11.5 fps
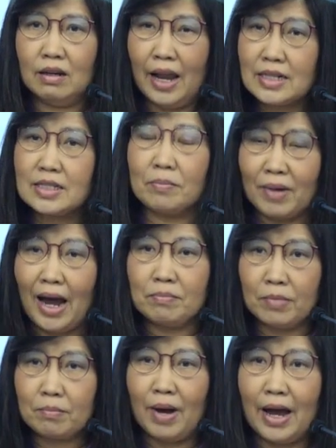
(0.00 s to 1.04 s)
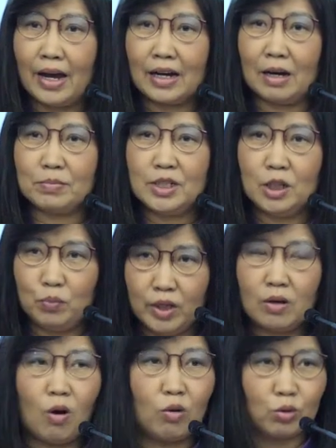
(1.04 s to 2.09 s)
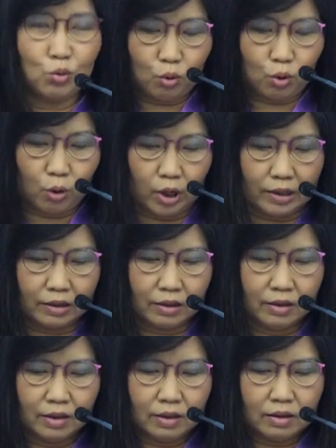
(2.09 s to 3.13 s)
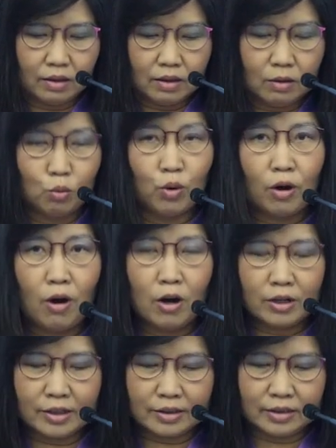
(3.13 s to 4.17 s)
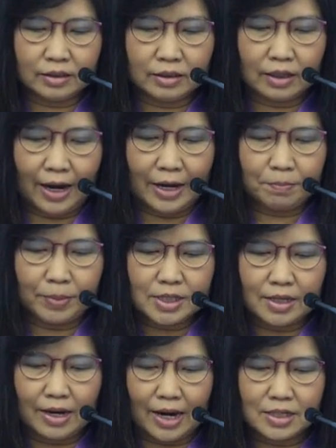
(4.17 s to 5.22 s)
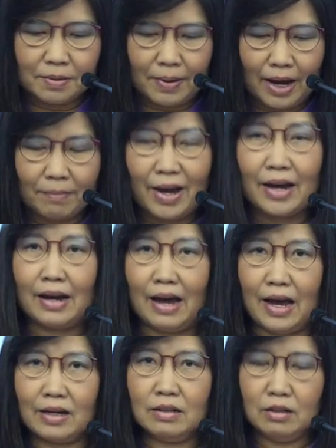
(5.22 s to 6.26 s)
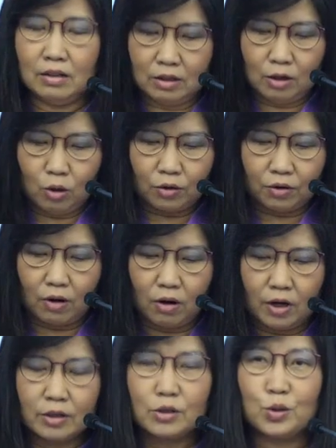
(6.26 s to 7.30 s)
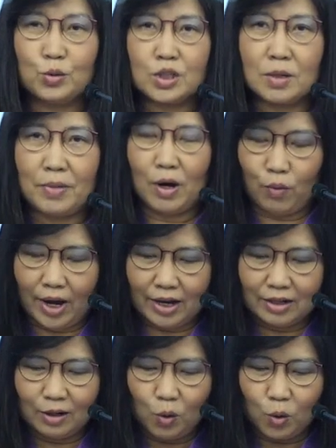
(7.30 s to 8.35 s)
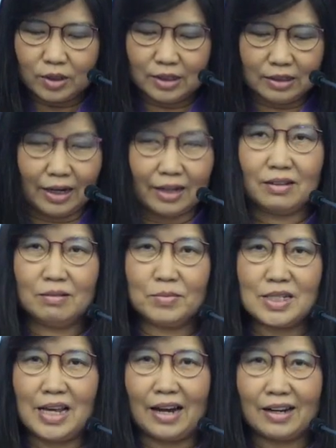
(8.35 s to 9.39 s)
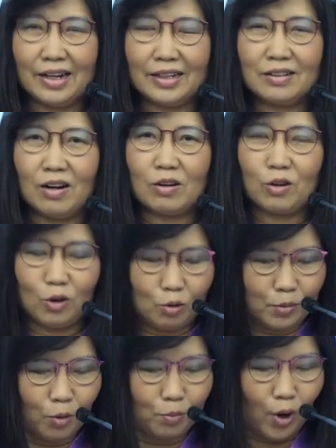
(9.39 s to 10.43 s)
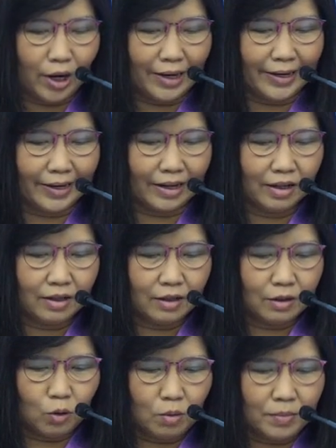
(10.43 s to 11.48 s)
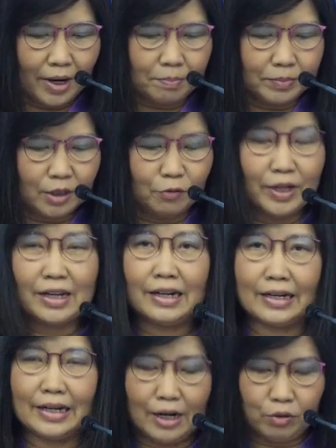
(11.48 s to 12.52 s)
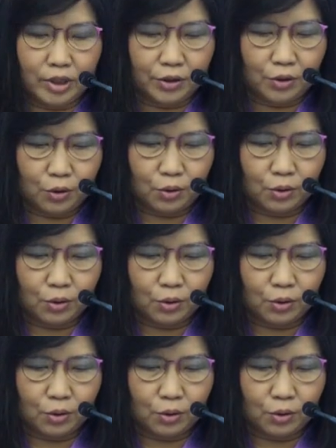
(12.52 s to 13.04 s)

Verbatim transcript: และสำคัญมากๆกับชีวิตของทุกคนหัวข้อก็คือไขปริศนาสภาพอากาศโลกร้อนสู่สภาวะโลกเดือดภาษาอังกฤษก็ Global Boiling ร่วมรับมือวิกฤตเอลนีโญ